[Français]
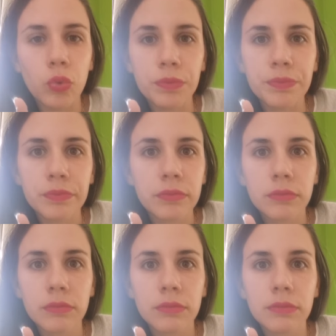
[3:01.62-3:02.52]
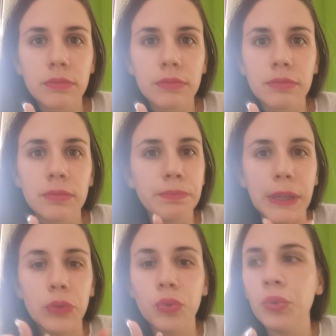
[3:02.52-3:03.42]
tout.
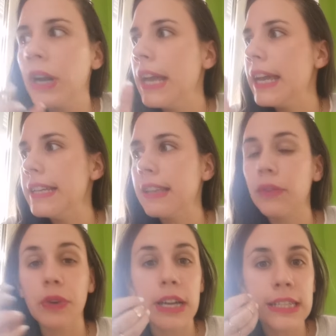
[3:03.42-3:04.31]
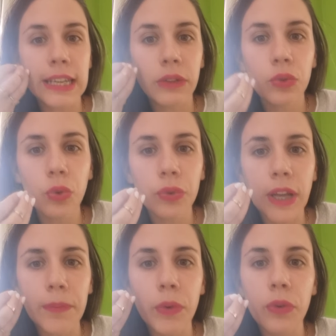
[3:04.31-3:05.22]
Pas du tout. Et cette phrase est
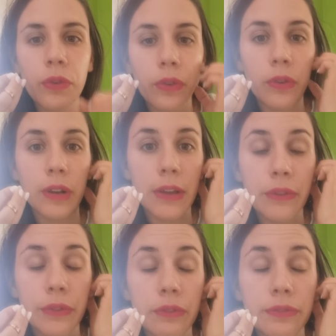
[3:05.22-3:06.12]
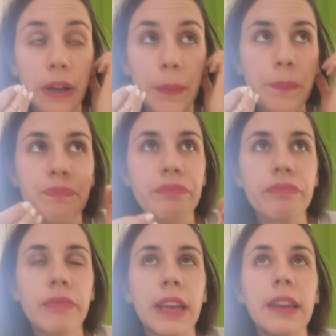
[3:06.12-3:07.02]
totalement euh, la, fin,
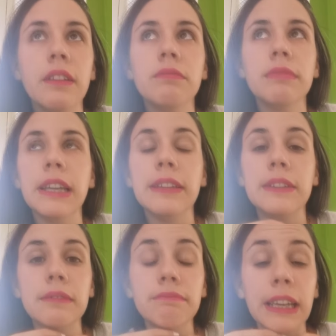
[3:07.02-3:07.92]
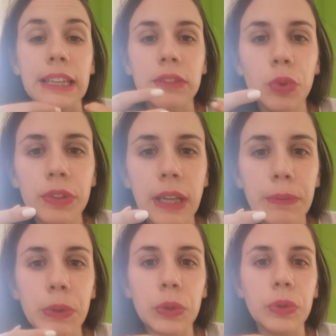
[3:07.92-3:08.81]
est
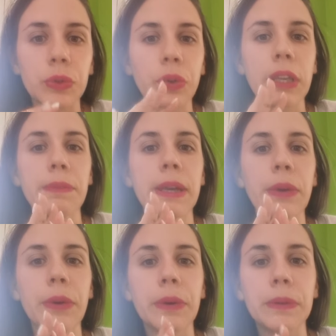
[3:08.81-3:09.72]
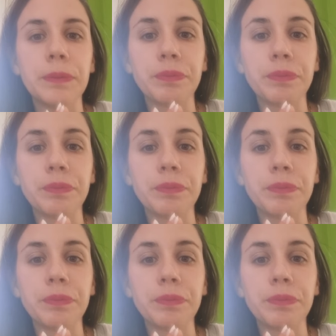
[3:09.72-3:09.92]
totalement entre guillemets euh,